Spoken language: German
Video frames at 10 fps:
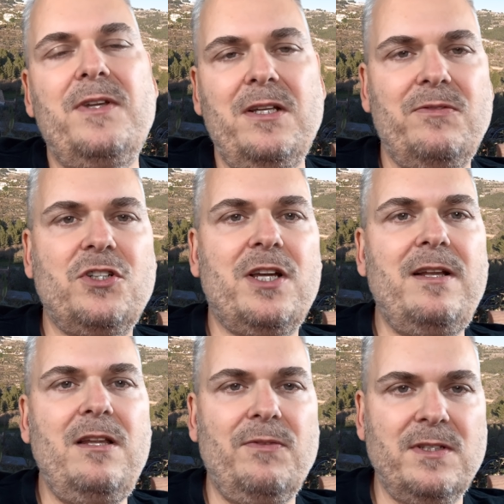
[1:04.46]
wird
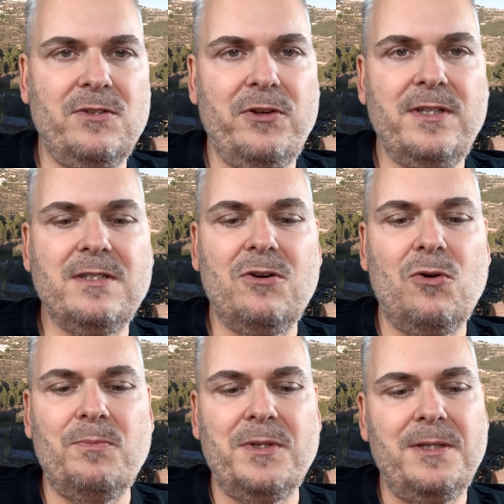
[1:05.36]
wahrscheinlich was Neues
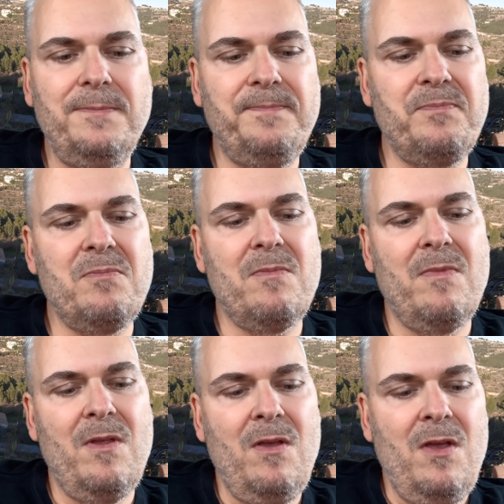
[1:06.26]
kommen.
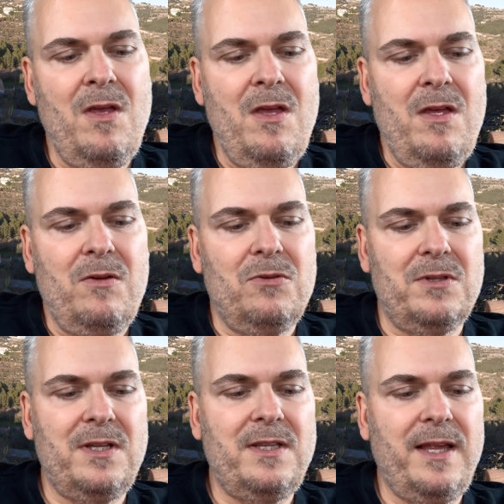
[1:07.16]

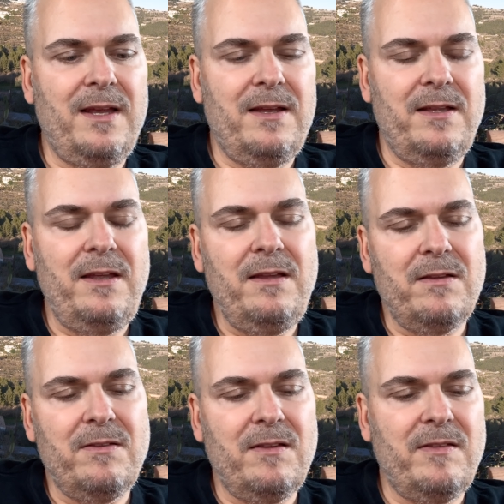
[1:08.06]
Und ich denke nicht,
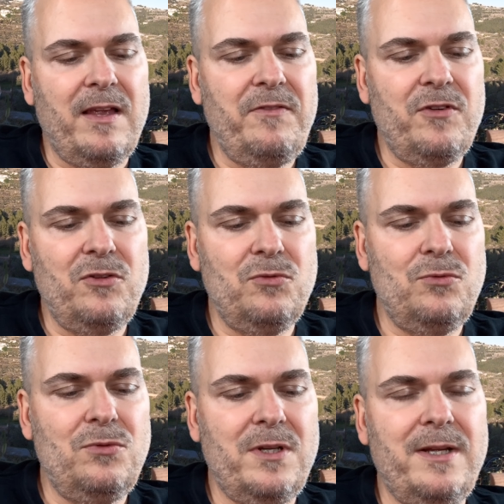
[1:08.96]
dass das einfach
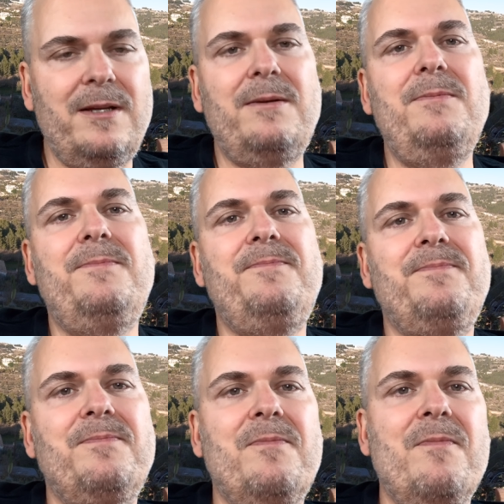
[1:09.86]
nur äh,
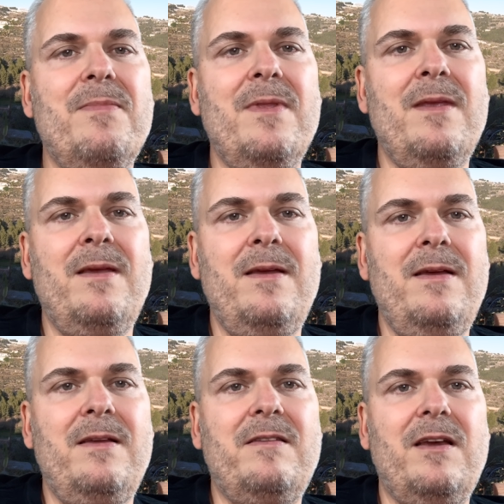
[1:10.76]

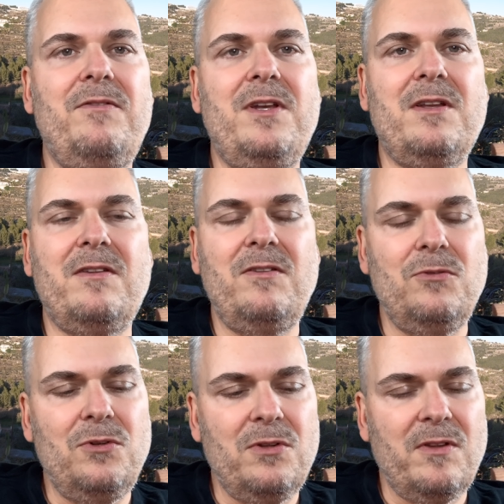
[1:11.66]
sein wird, dass es
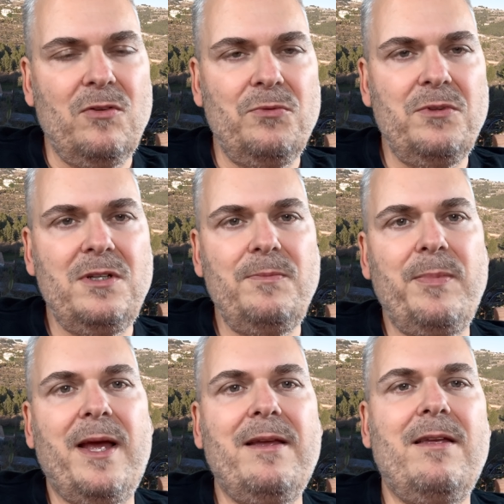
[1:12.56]
nur noch das
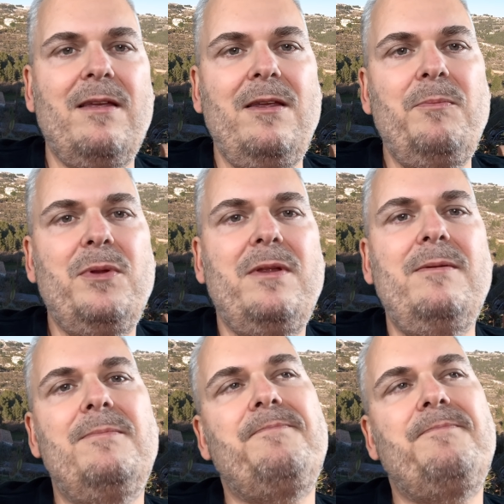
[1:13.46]
100er-Pack gibt.